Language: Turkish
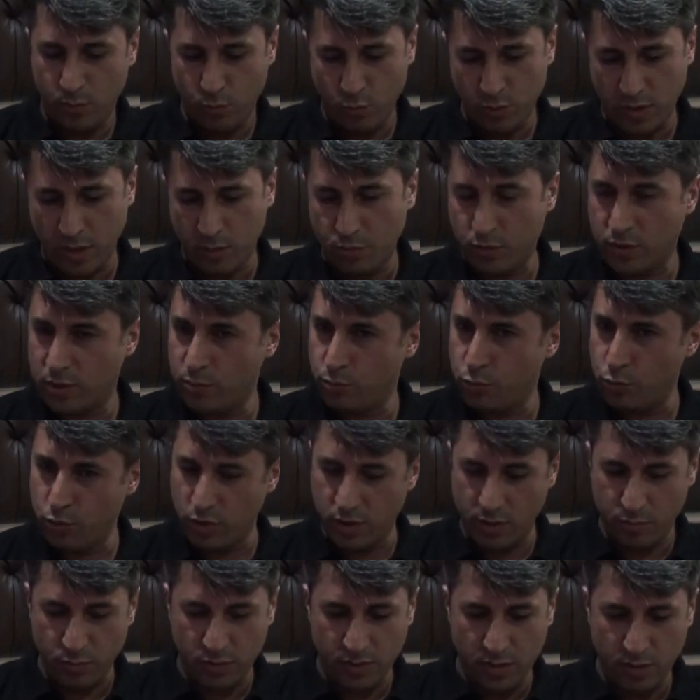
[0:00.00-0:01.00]
bu da bizim
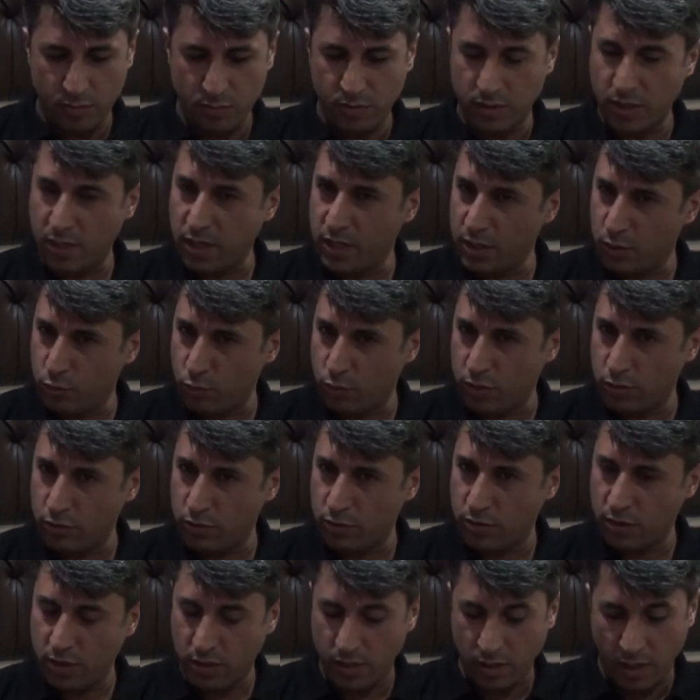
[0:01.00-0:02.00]
bünyemizde bize ait ol,
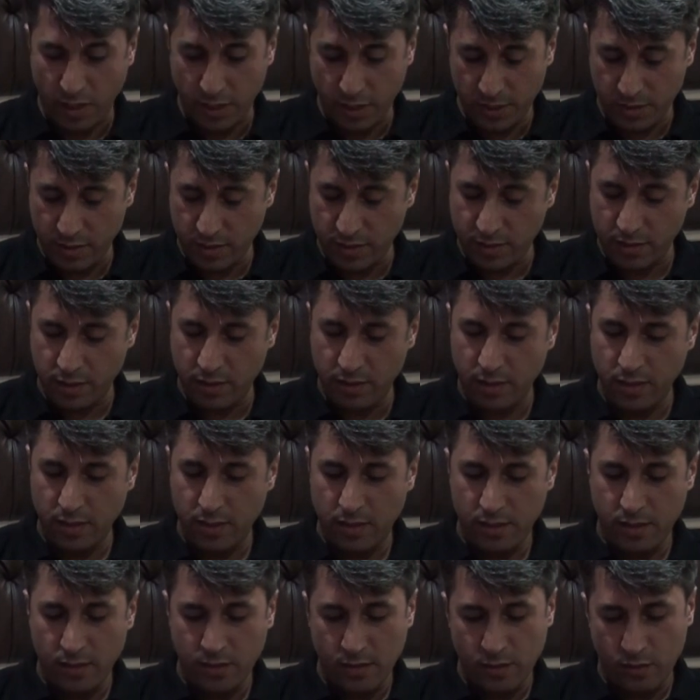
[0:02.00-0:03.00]
aittir.
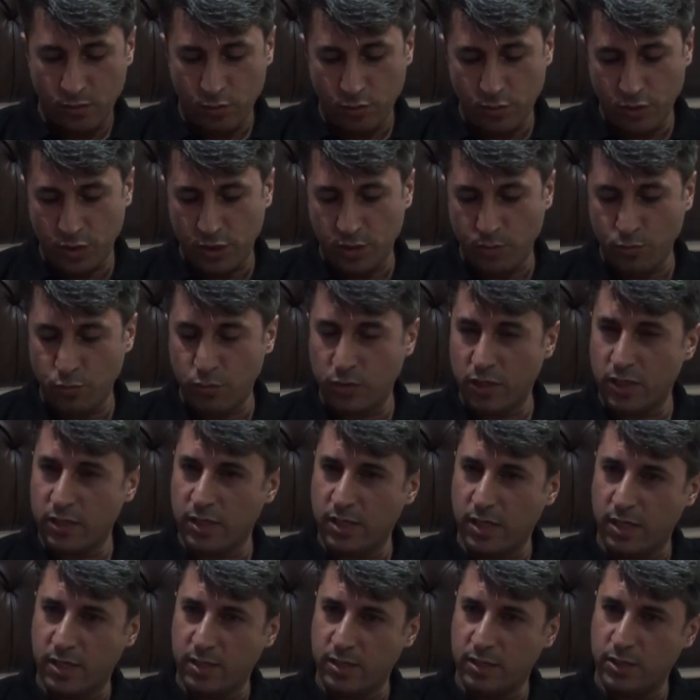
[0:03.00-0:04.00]
Evet. Onun için
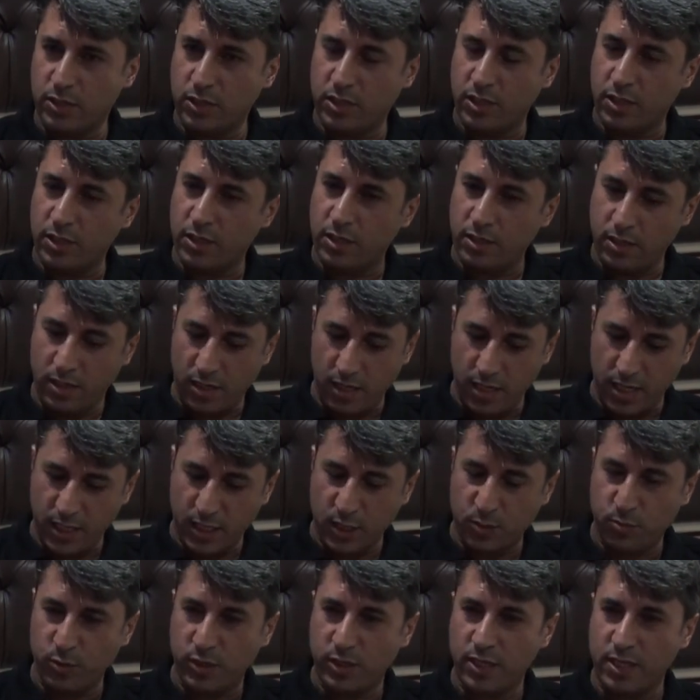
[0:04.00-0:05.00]
bunlar da işte Allah
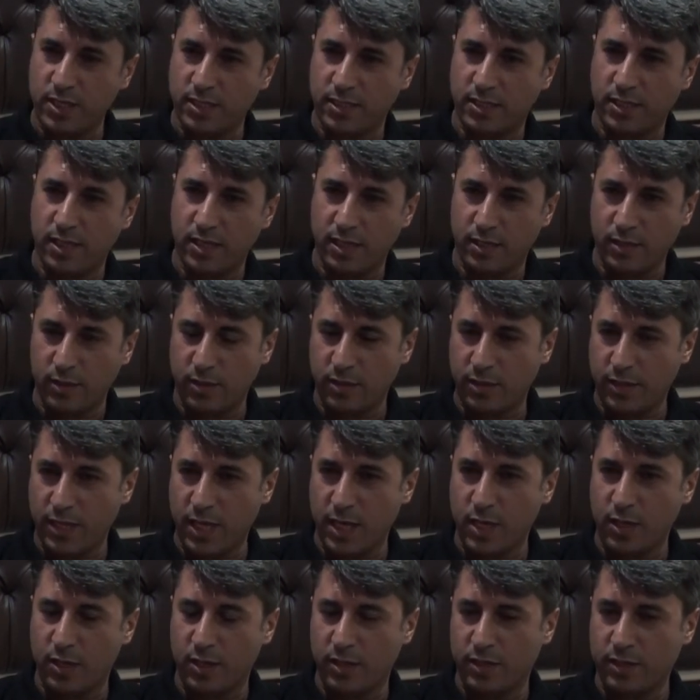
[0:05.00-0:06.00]
kısmet ederse
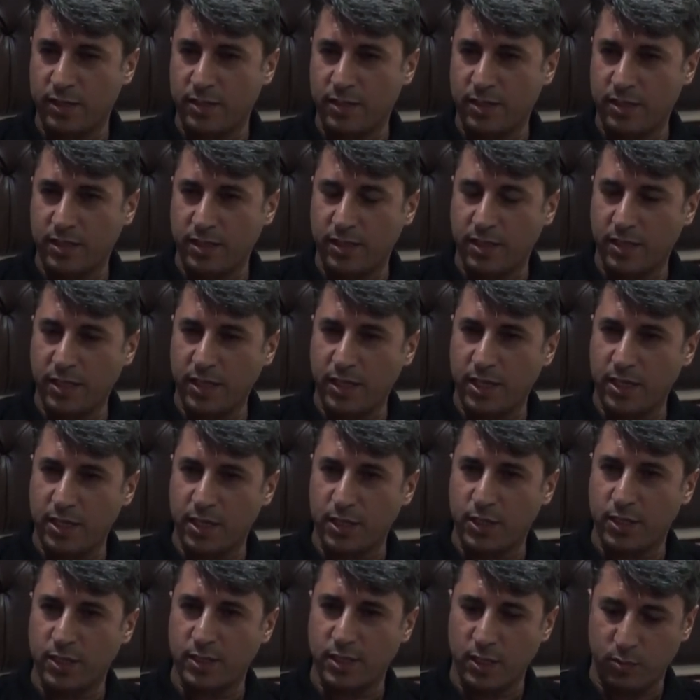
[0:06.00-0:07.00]
daha
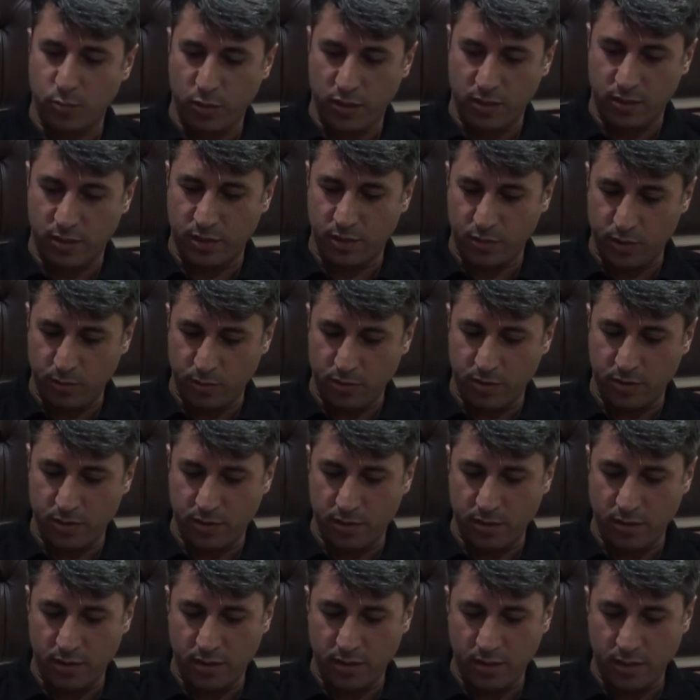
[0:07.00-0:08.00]
ilerideki zaman
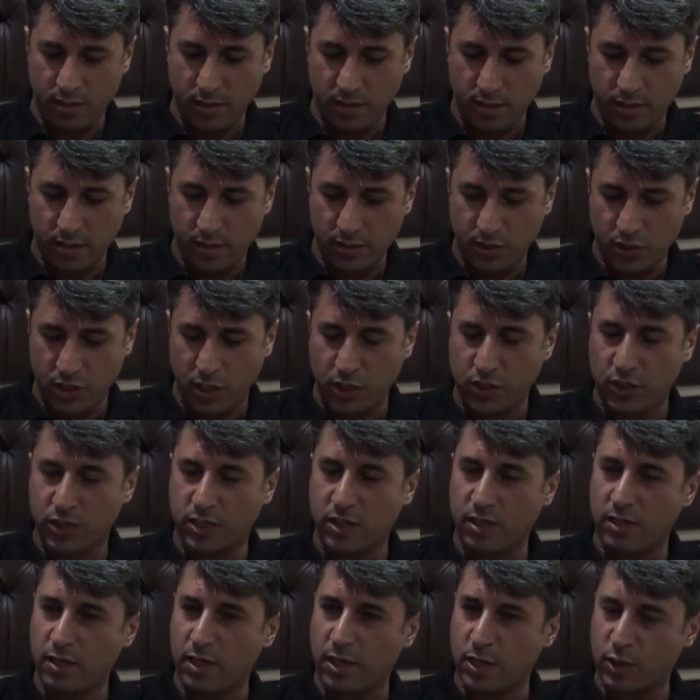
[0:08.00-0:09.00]
e,
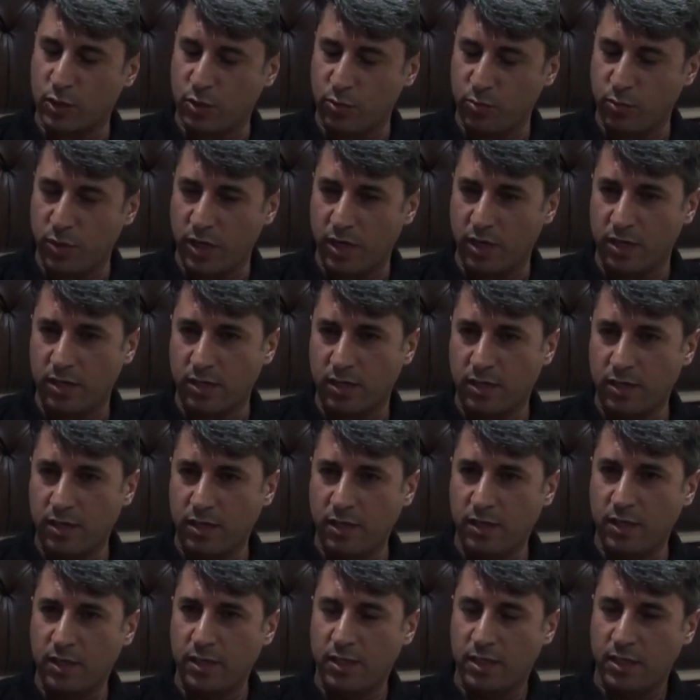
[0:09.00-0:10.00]
çeşitleri arttırmaya,
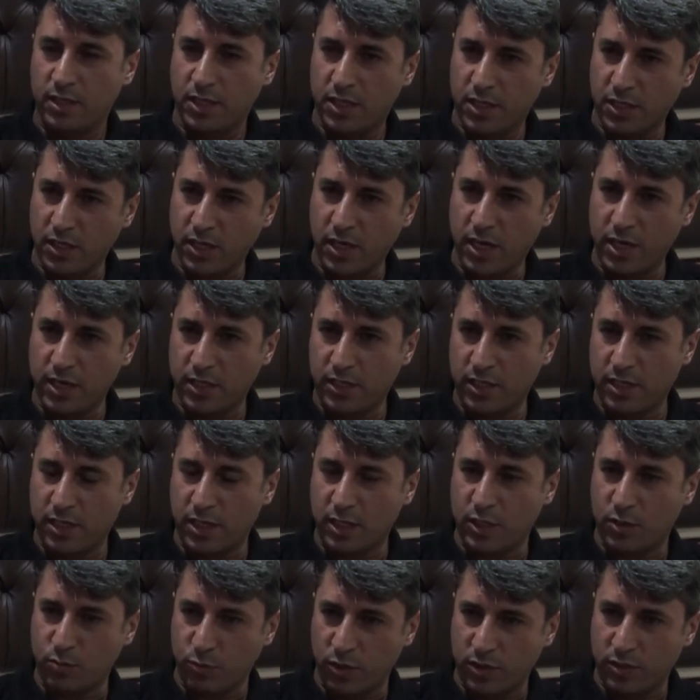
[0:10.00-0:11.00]
Evet, şu
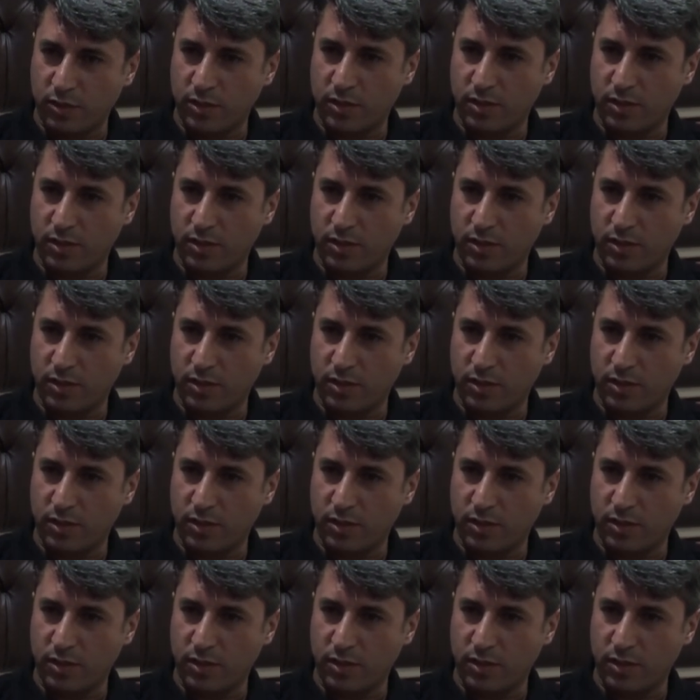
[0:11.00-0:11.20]
an biz